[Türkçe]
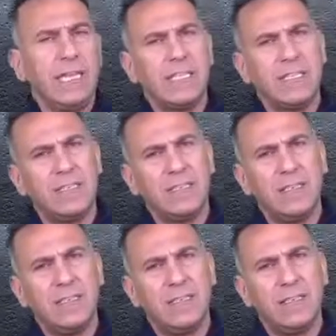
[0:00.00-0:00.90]
Ege
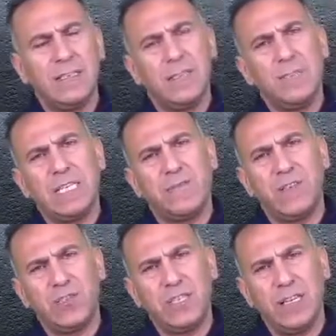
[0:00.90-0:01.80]
Denizi
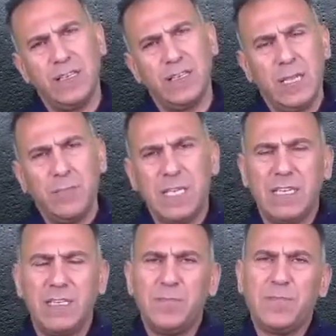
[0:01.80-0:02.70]
bir vajina.
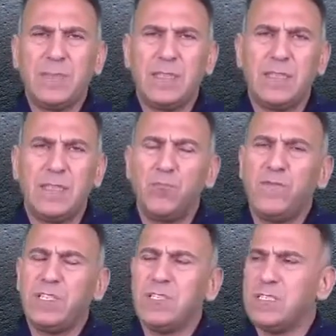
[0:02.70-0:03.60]
Peki
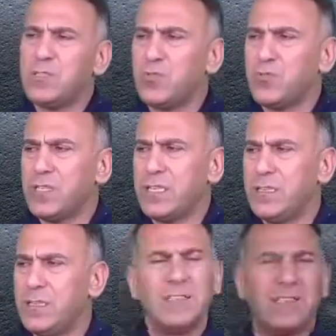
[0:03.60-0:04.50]
bu vajinanın sonunda